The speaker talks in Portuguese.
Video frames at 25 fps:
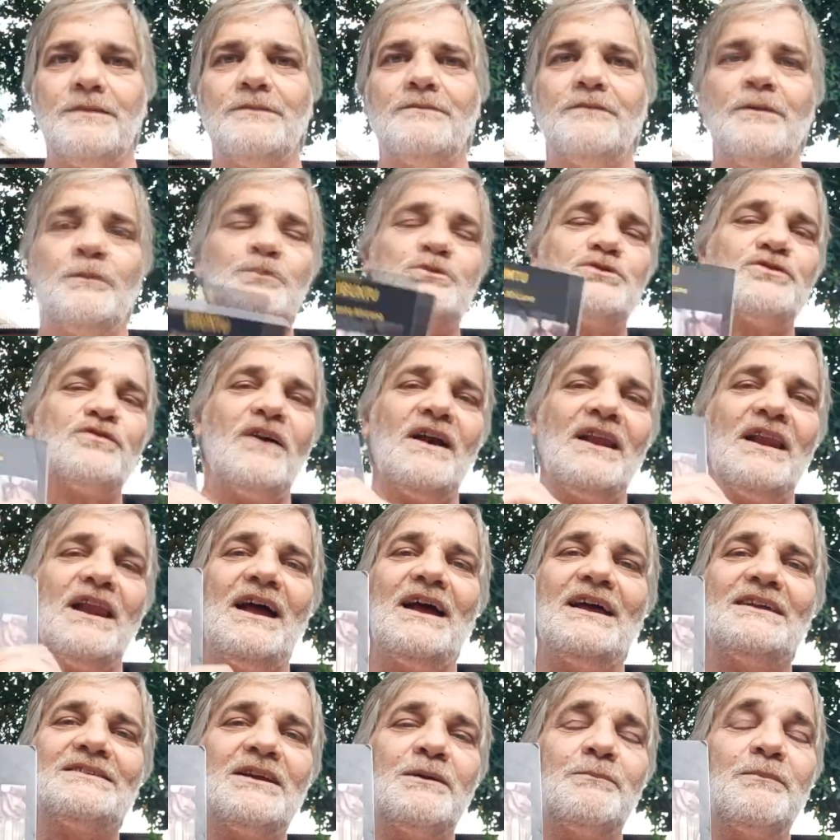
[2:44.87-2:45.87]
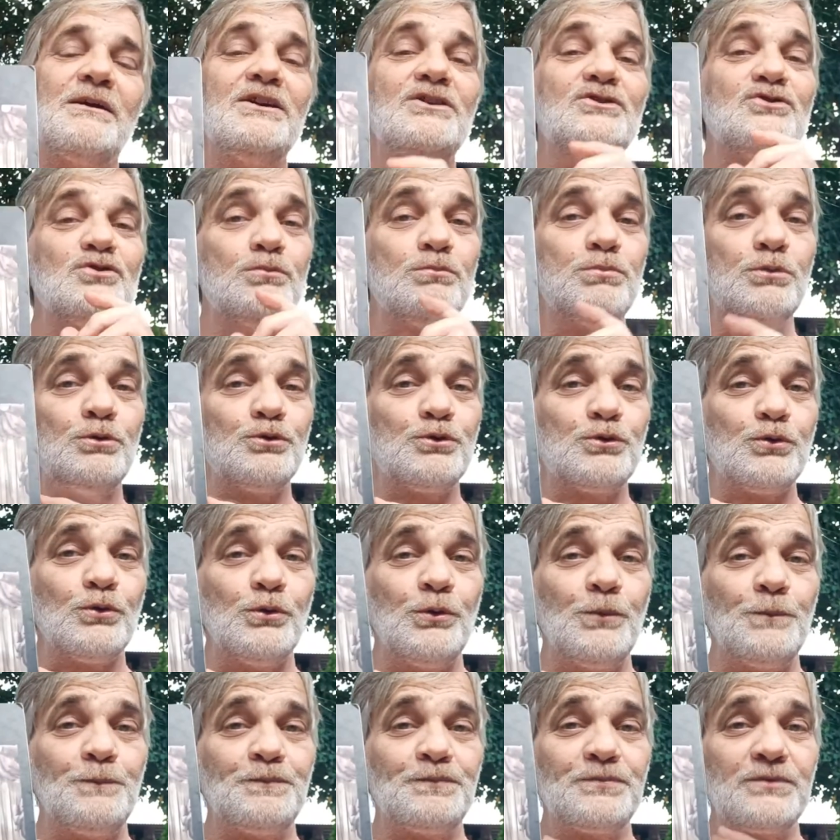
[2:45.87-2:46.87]
Vamos falar também de
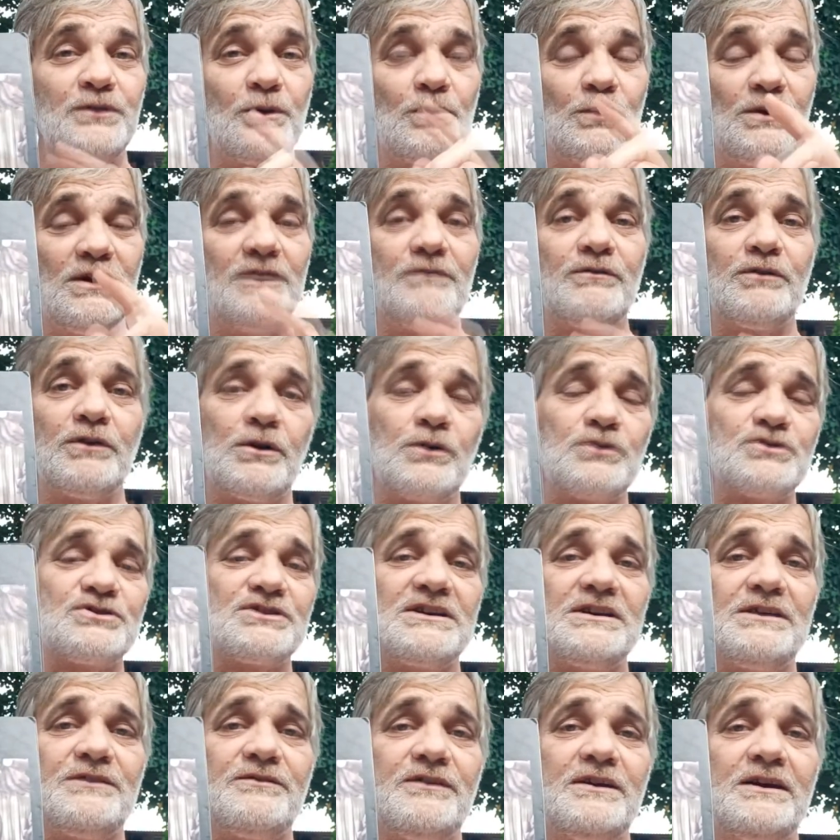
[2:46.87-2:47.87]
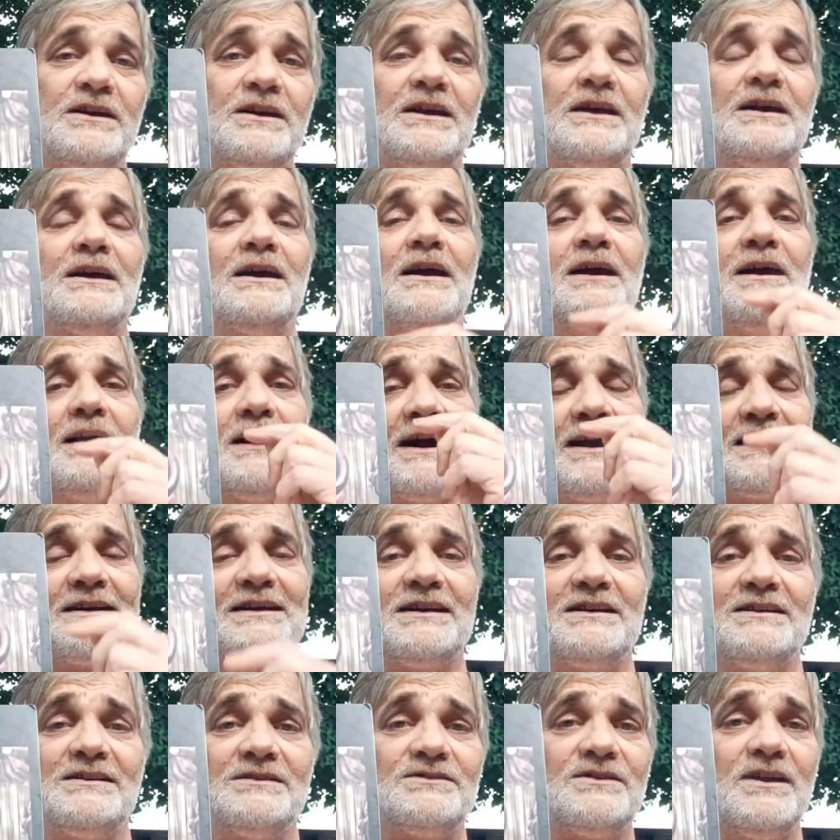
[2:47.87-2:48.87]
Ubuntu, o livro que eu escrevi
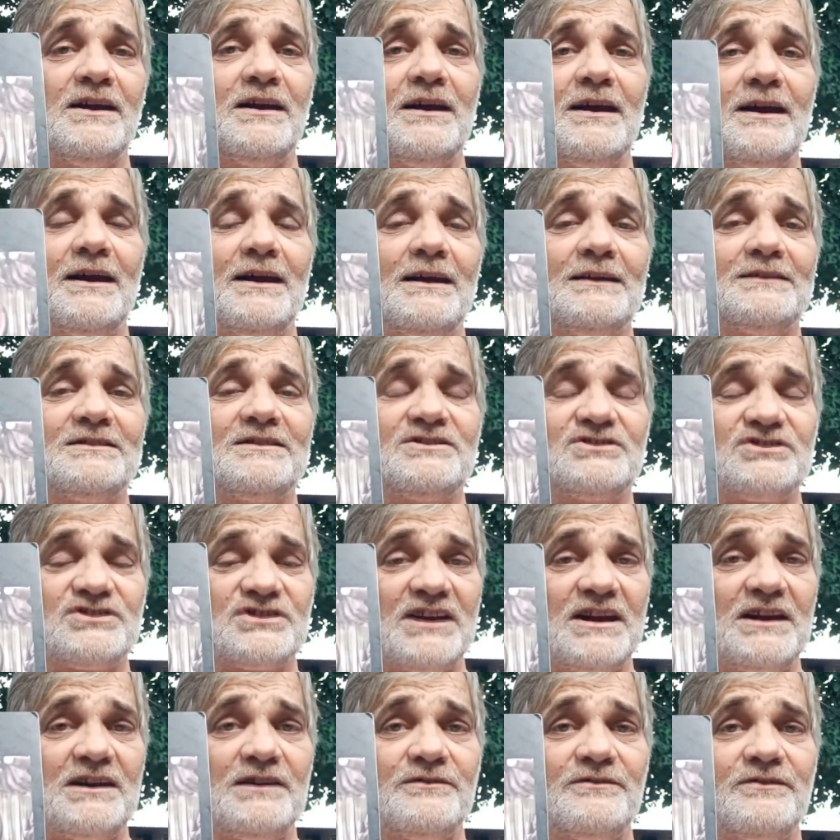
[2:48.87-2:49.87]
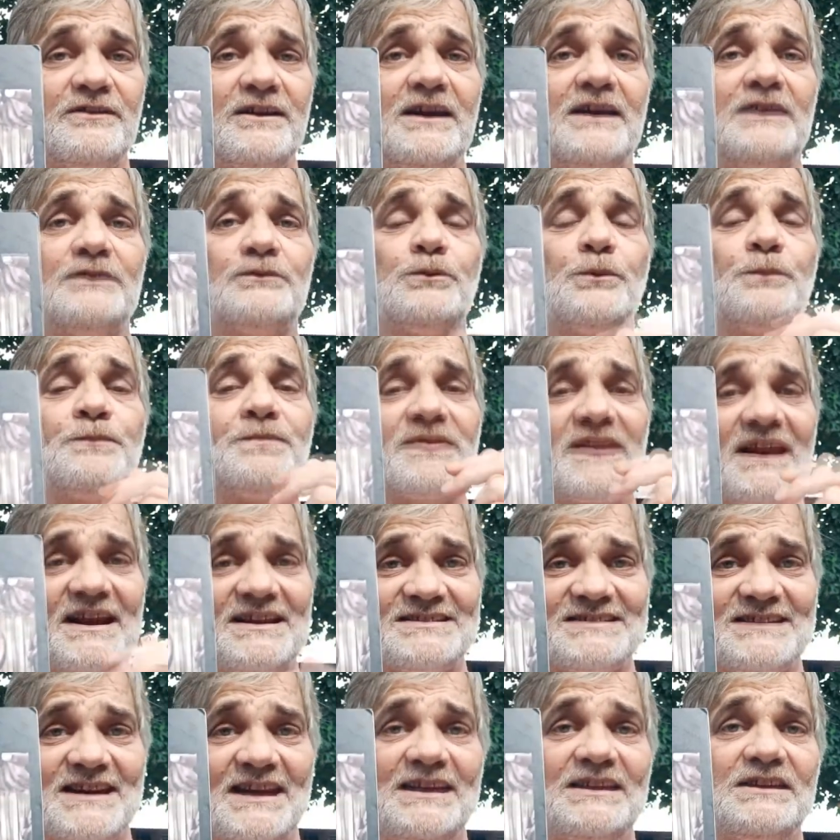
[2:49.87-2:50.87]
aqui é, descrevendo a
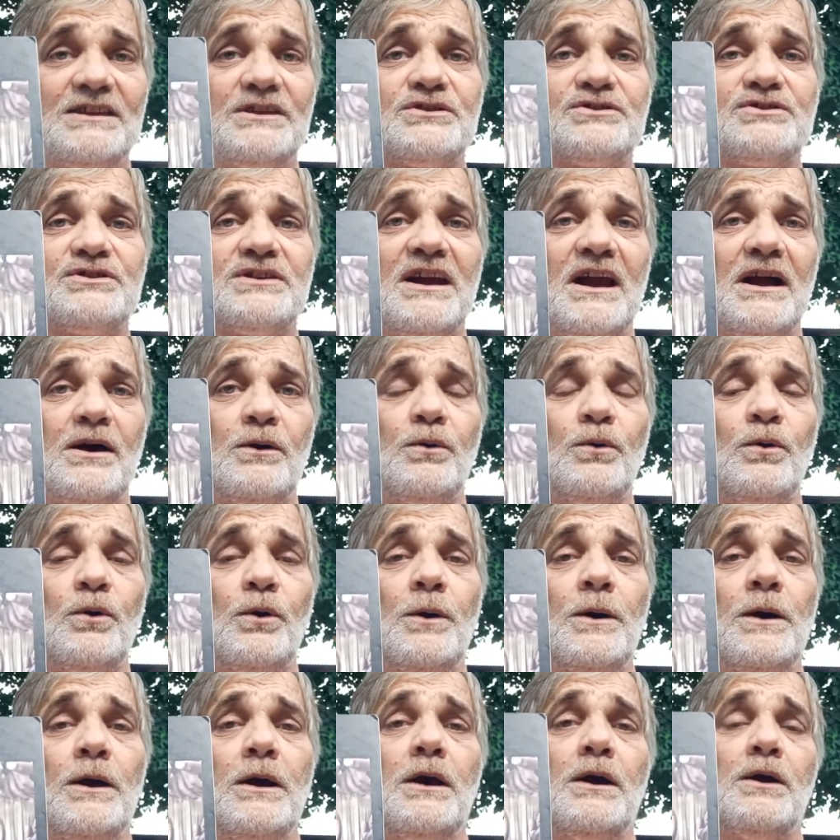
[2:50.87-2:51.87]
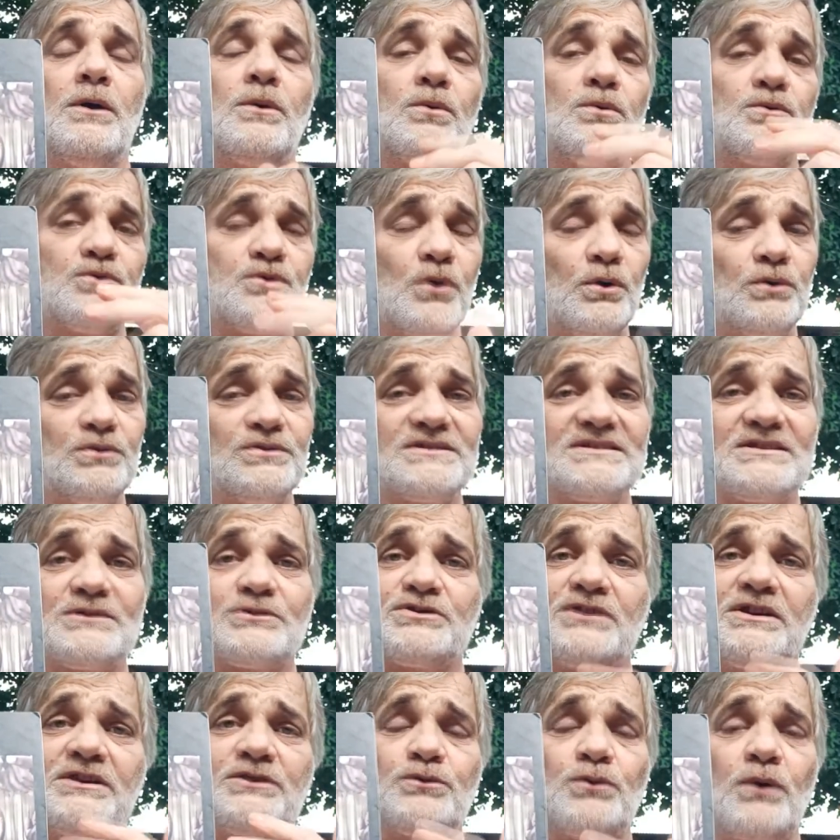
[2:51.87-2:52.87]
saída de Iaô com todos os
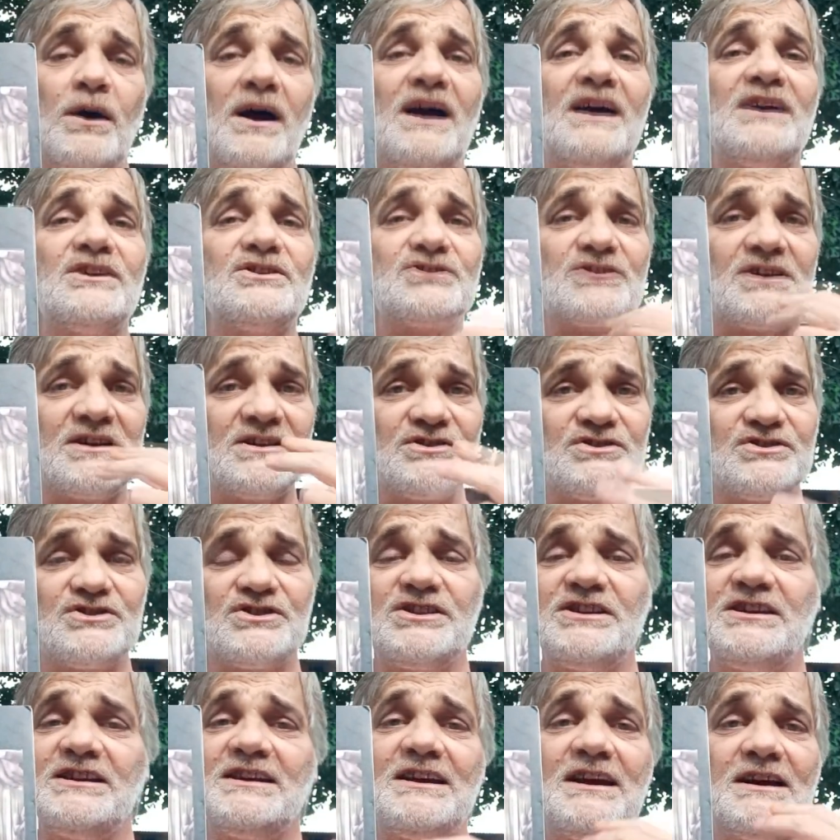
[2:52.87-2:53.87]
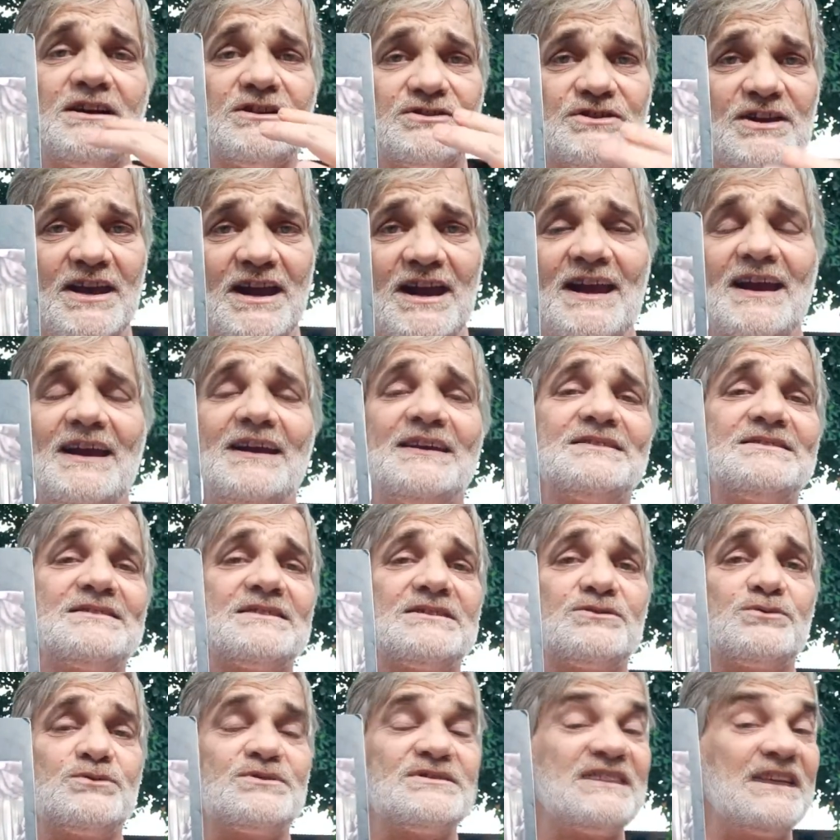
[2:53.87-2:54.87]
seus rituais, cantigas,
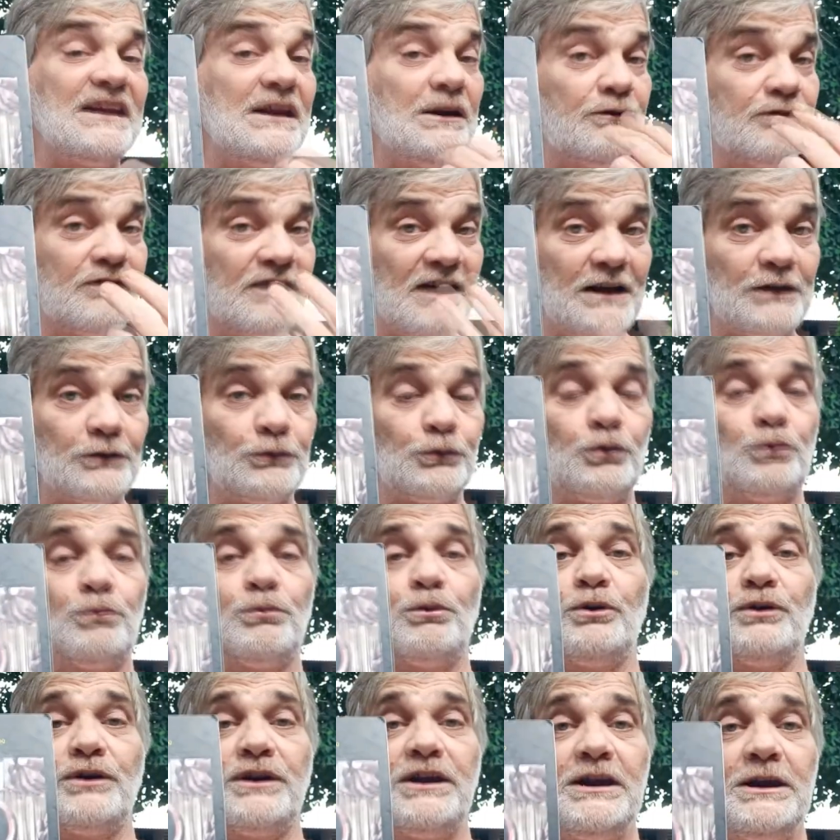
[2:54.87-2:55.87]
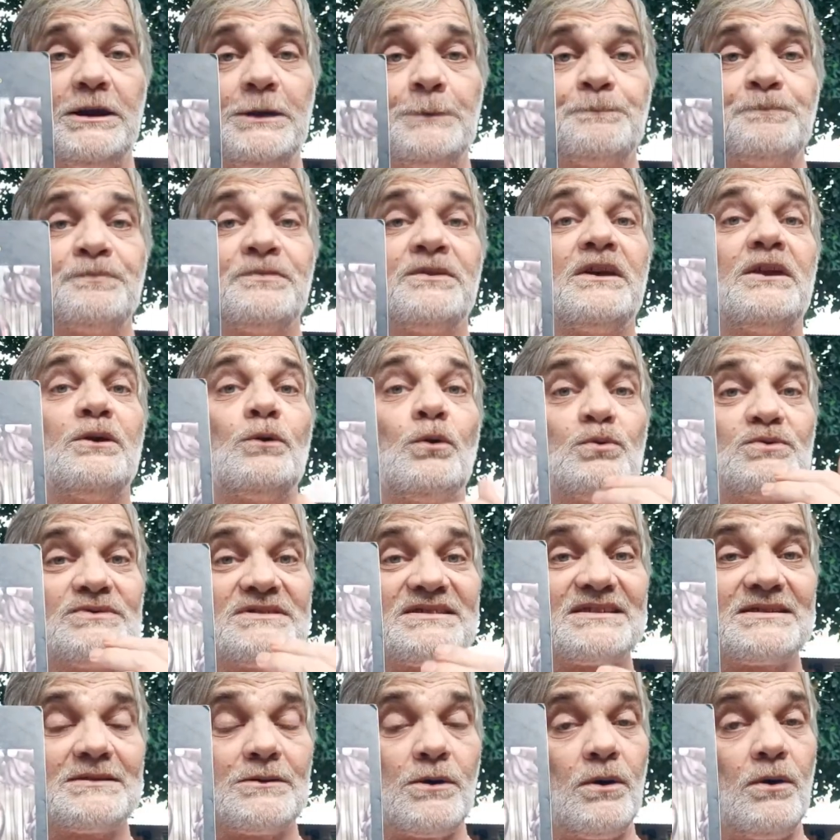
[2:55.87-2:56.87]
rezas, o significado do bori, com,
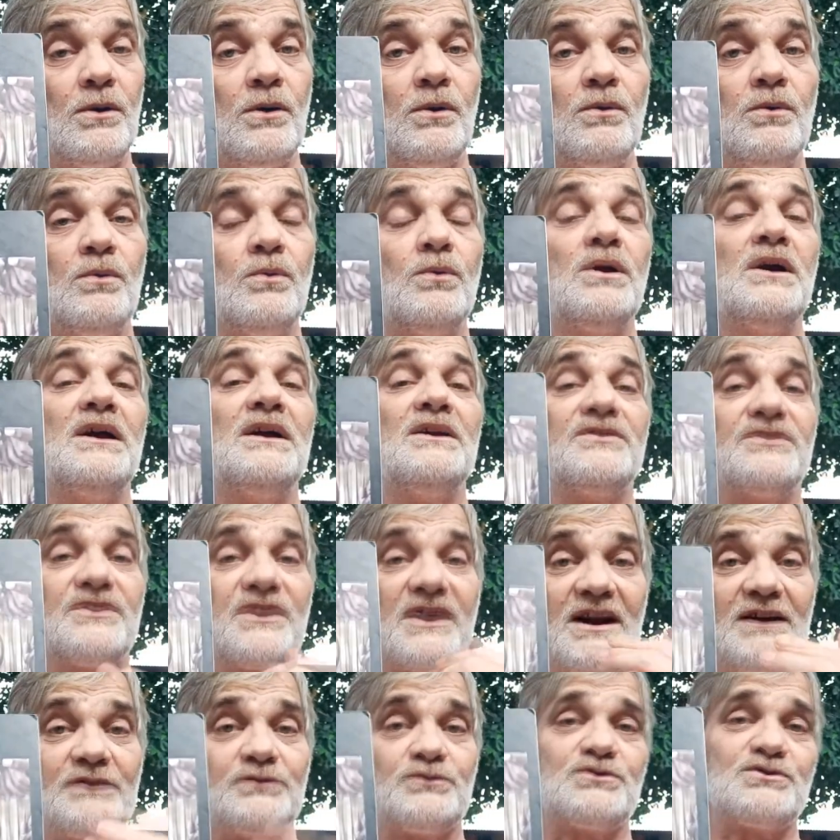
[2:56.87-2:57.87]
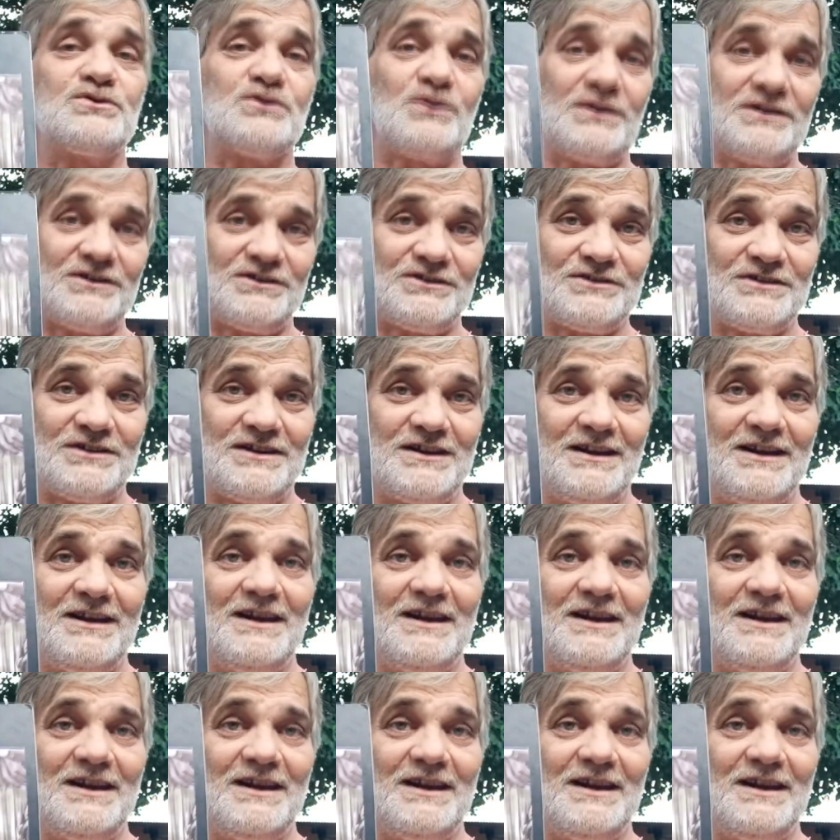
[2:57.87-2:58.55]
com traduções.